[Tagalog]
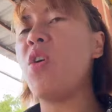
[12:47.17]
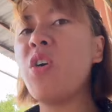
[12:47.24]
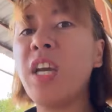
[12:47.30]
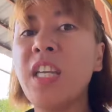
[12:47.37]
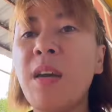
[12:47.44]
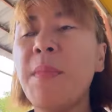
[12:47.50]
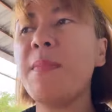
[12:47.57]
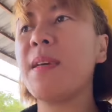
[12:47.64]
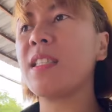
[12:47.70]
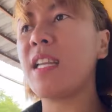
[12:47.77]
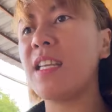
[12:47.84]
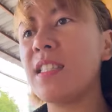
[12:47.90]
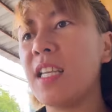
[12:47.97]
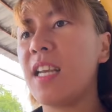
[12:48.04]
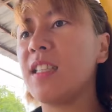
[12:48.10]
Okay naman
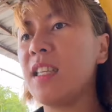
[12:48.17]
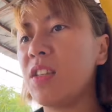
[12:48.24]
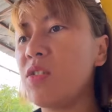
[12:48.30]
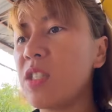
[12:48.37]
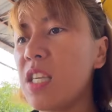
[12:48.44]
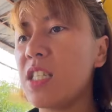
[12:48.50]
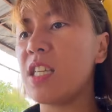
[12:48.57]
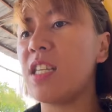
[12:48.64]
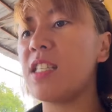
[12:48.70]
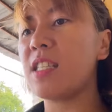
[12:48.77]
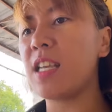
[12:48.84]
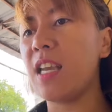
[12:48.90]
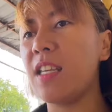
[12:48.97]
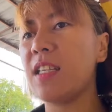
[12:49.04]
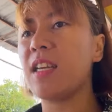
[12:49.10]
mag-tricycle dito sa
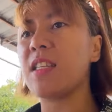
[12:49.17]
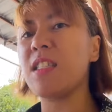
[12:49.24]
Jensen